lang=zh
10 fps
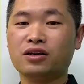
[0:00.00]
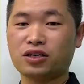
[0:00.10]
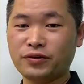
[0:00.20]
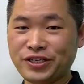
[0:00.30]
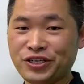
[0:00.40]

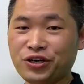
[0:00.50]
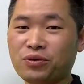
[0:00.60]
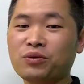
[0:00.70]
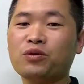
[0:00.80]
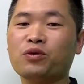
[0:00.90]
各位棋
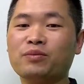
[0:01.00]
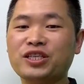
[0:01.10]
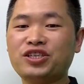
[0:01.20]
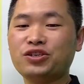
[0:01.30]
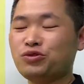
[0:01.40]
友，我们
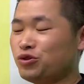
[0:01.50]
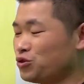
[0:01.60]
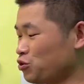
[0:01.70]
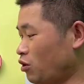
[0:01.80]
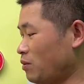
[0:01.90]
继续
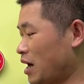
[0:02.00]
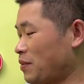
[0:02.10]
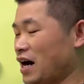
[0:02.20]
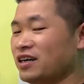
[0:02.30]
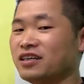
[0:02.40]
走马
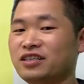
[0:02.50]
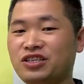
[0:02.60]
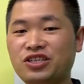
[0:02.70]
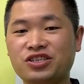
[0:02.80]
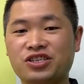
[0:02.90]
盘河
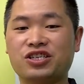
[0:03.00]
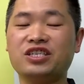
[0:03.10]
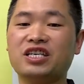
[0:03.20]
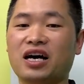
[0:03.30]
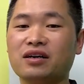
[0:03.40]
第十
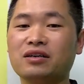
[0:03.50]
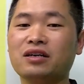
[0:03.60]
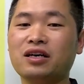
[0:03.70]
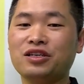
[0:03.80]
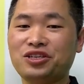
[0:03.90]
讲。
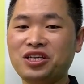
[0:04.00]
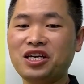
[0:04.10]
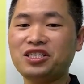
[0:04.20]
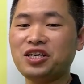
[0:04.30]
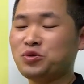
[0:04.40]
今
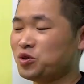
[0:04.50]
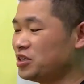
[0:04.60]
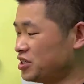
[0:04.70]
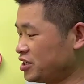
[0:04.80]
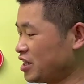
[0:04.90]
天这
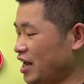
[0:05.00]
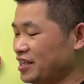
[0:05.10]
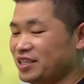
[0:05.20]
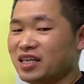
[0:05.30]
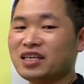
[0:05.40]
局展
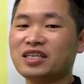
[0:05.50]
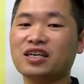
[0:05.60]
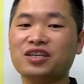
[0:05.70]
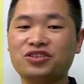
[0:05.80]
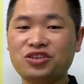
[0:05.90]
现了一
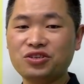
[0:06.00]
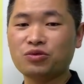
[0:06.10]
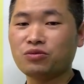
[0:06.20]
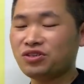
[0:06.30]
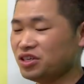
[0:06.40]
个计
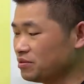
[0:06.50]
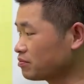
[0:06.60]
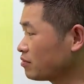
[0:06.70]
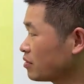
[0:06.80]
中计。